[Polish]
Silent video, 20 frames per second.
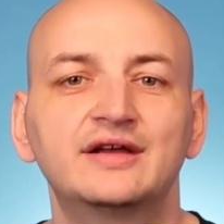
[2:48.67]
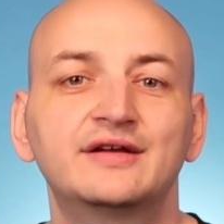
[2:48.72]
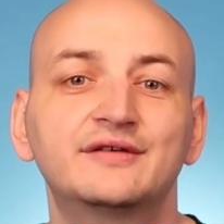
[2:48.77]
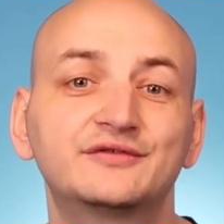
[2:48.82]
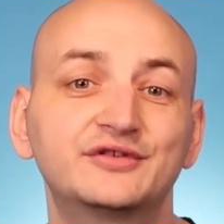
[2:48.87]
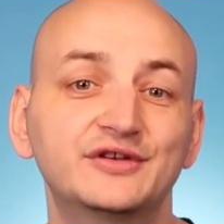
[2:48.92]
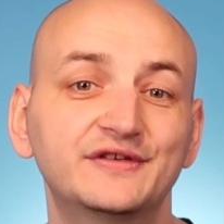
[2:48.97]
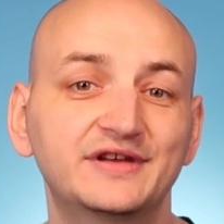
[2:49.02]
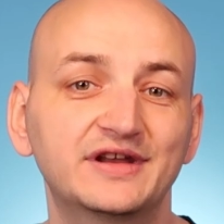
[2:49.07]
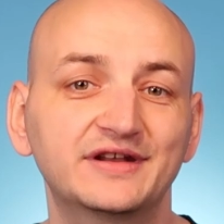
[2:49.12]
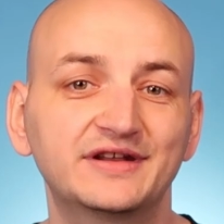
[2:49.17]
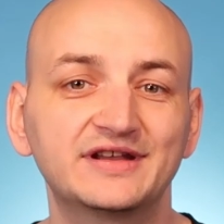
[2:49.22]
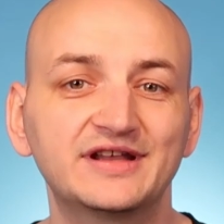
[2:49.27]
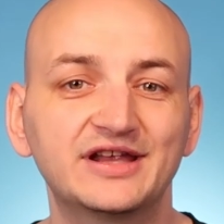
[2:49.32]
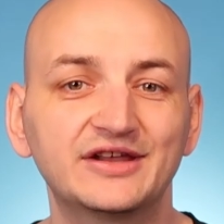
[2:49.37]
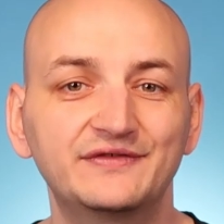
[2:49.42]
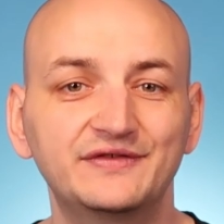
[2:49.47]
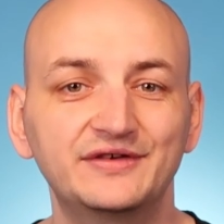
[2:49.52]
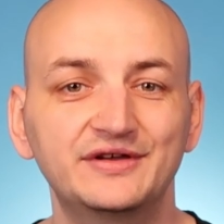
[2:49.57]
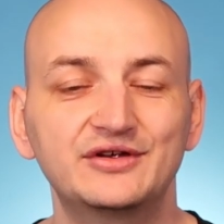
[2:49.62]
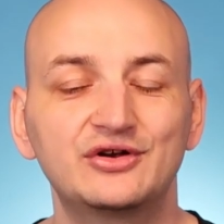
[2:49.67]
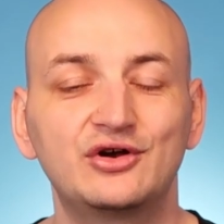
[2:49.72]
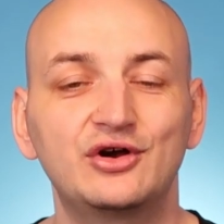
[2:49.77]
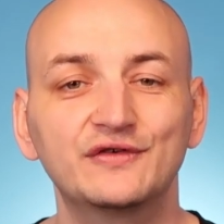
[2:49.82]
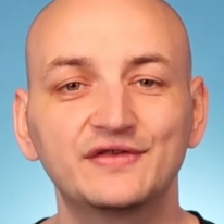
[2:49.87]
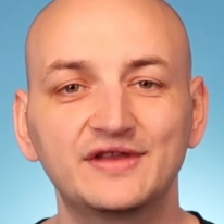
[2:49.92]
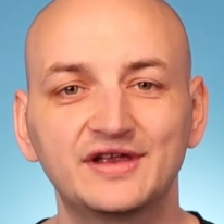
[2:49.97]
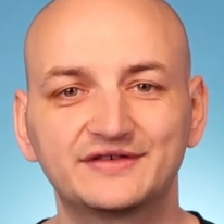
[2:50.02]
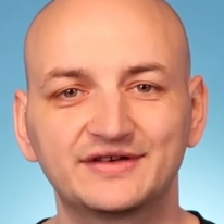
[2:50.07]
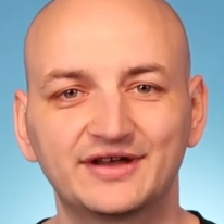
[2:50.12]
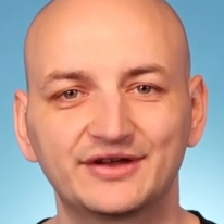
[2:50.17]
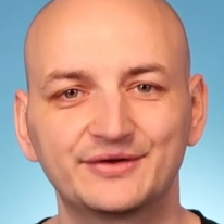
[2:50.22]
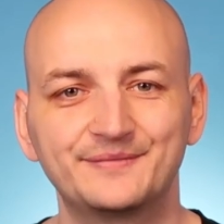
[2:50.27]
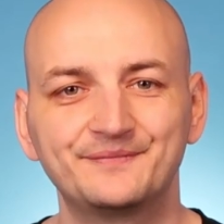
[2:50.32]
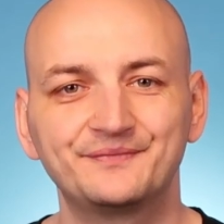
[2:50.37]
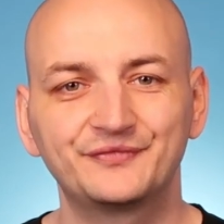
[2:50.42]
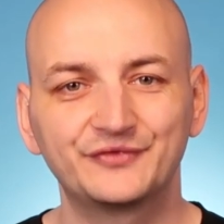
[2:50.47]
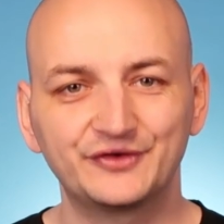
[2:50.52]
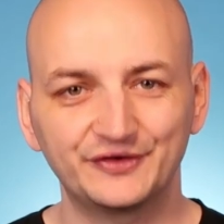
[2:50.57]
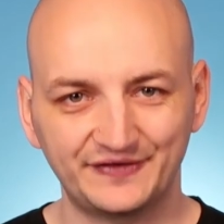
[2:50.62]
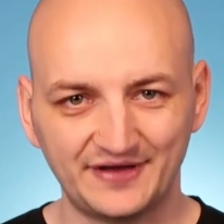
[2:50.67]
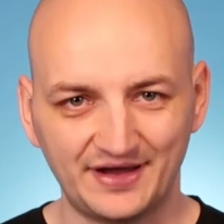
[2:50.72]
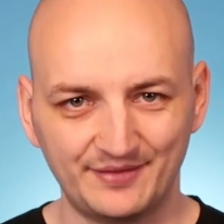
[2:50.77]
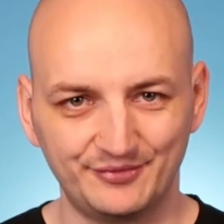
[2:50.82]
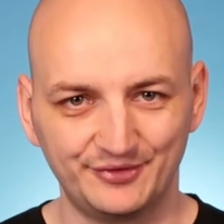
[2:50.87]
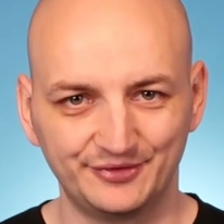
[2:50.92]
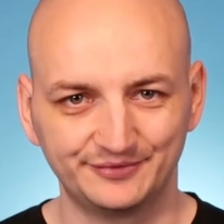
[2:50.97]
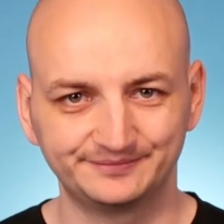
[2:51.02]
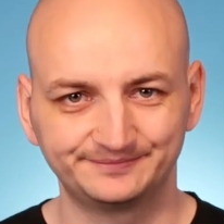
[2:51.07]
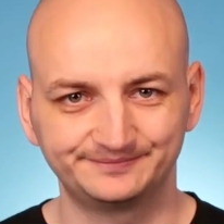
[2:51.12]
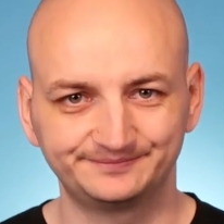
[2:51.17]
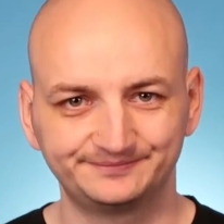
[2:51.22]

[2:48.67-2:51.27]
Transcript: Wszystkie te nazwy oznaczają to samo.